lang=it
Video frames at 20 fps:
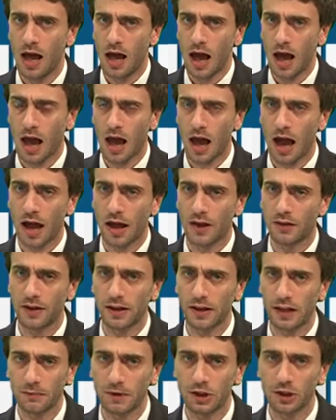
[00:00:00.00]
eh,
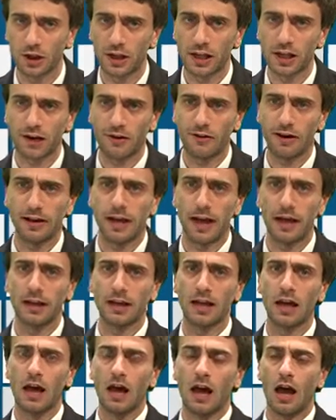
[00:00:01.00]
degli amici dei
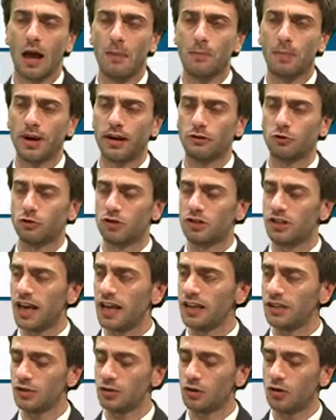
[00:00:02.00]
Cavalieri eh, Prato
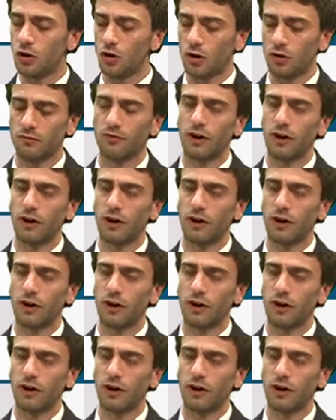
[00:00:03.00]
Sesto.